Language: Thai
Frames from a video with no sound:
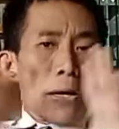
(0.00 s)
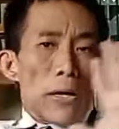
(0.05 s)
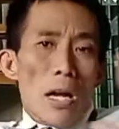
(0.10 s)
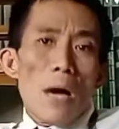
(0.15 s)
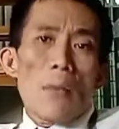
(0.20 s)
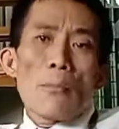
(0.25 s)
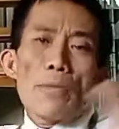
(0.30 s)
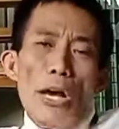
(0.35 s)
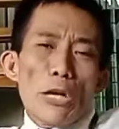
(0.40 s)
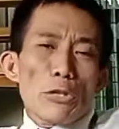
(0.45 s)

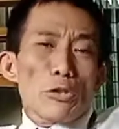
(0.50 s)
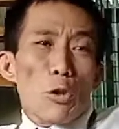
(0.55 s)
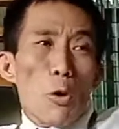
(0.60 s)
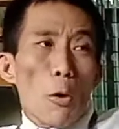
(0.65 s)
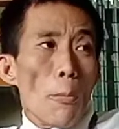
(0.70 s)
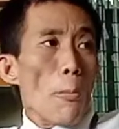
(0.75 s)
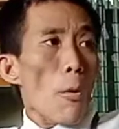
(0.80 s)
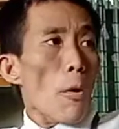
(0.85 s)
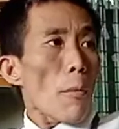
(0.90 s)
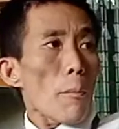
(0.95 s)
เริ่มจากศู
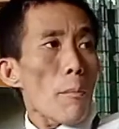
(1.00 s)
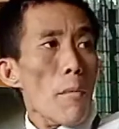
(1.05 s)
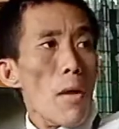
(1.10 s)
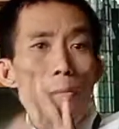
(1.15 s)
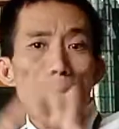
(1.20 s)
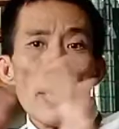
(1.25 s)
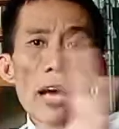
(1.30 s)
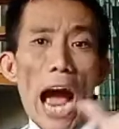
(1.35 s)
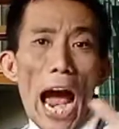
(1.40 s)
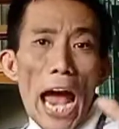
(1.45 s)
นย์หมดไม่
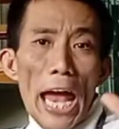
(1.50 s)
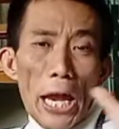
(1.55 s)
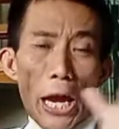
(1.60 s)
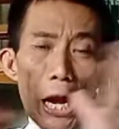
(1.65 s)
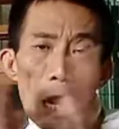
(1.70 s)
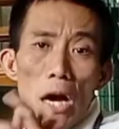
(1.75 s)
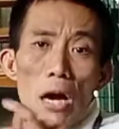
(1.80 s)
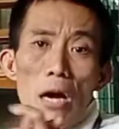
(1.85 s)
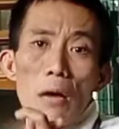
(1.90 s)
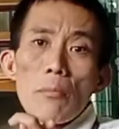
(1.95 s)
มีใคร
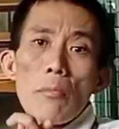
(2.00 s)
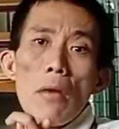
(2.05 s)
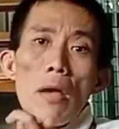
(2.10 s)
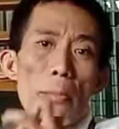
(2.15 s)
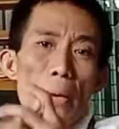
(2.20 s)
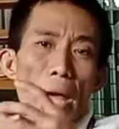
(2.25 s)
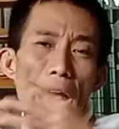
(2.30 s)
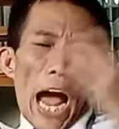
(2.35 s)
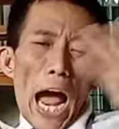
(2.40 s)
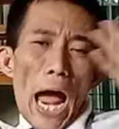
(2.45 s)
เริ่มไม่
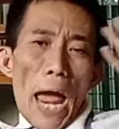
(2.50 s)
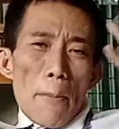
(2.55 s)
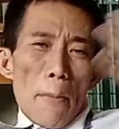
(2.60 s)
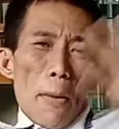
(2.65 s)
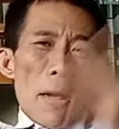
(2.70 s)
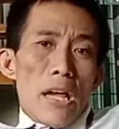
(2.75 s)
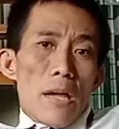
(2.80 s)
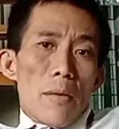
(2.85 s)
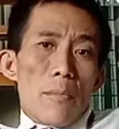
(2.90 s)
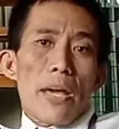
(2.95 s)
มีใคร
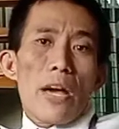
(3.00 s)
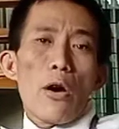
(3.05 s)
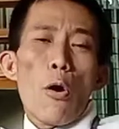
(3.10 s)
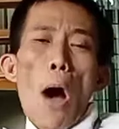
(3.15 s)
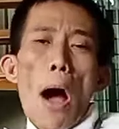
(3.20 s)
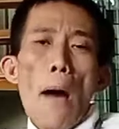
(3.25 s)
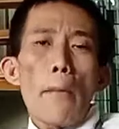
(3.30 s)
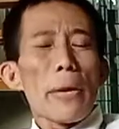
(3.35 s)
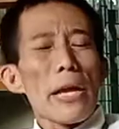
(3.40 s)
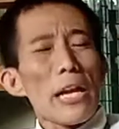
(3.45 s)
ไม่มีค
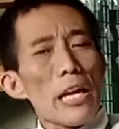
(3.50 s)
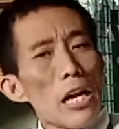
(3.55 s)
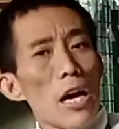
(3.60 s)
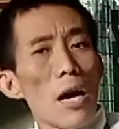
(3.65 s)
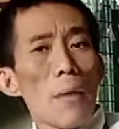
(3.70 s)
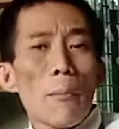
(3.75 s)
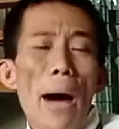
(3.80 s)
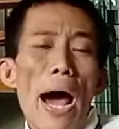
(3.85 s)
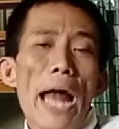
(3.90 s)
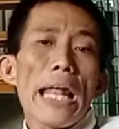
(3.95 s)
วามได้
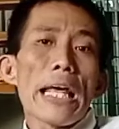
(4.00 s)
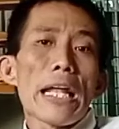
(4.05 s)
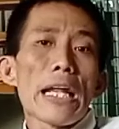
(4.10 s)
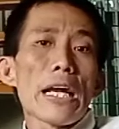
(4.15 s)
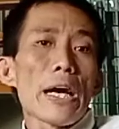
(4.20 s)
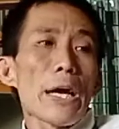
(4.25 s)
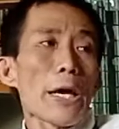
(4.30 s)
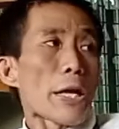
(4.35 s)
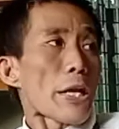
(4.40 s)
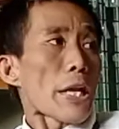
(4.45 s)
เริ่มอะไร
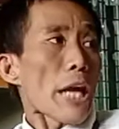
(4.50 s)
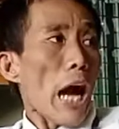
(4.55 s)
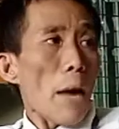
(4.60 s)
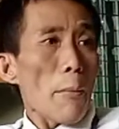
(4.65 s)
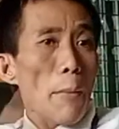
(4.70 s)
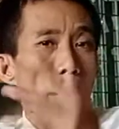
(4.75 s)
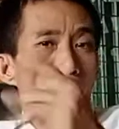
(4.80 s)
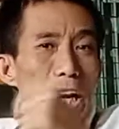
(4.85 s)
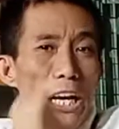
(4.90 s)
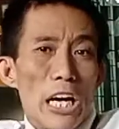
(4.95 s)
เลยนะครั
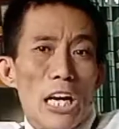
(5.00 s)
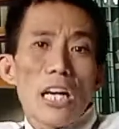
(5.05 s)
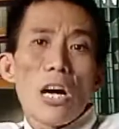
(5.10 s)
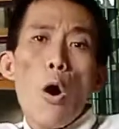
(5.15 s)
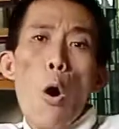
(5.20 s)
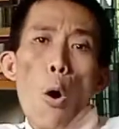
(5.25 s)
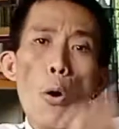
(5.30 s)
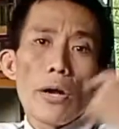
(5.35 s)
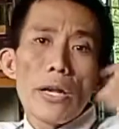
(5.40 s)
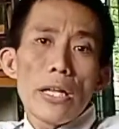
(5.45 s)
บอันนี้ก็คื
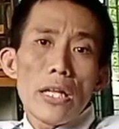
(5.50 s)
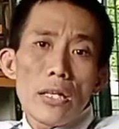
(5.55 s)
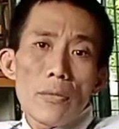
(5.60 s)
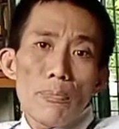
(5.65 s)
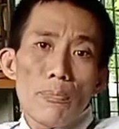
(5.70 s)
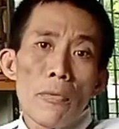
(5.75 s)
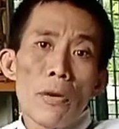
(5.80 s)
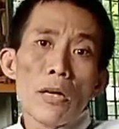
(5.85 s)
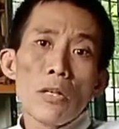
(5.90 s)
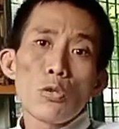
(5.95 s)
อคนที่
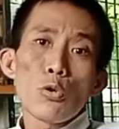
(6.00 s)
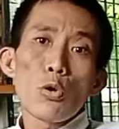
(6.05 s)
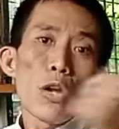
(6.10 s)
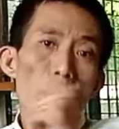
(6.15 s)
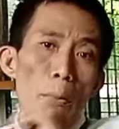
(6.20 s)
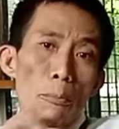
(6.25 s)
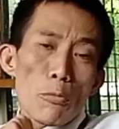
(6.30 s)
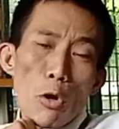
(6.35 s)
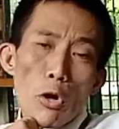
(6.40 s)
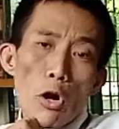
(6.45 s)
จุด
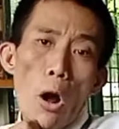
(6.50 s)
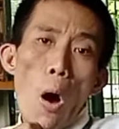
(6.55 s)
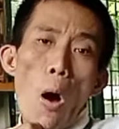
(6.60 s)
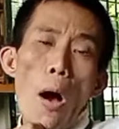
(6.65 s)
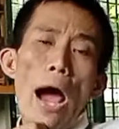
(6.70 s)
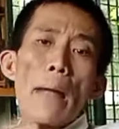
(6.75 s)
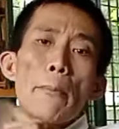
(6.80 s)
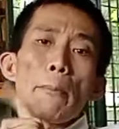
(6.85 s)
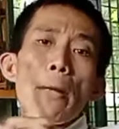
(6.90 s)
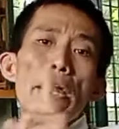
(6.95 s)
เริ่มต้นของ
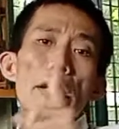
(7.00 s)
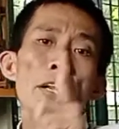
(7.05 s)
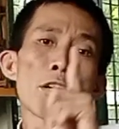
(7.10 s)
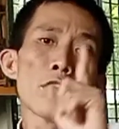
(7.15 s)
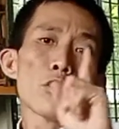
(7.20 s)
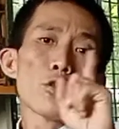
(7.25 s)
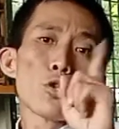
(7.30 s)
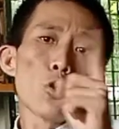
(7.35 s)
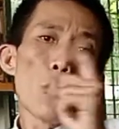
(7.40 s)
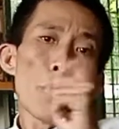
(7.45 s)
การเป็น
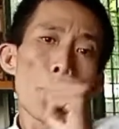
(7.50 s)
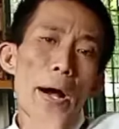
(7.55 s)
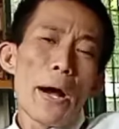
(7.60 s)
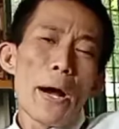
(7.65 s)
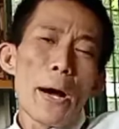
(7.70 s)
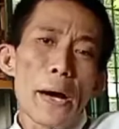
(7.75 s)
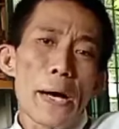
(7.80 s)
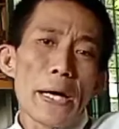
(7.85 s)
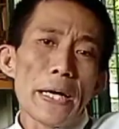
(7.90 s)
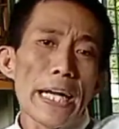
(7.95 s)
ยูทูบเบอ
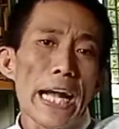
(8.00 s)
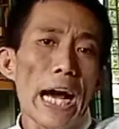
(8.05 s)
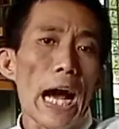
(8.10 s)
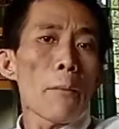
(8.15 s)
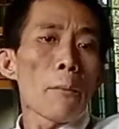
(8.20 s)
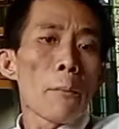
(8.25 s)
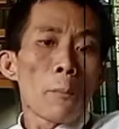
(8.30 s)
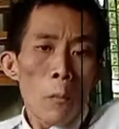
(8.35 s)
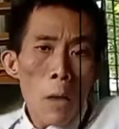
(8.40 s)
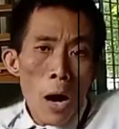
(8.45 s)
ร์นะค
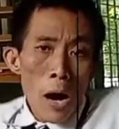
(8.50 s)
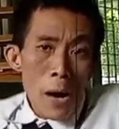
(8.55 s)
รับ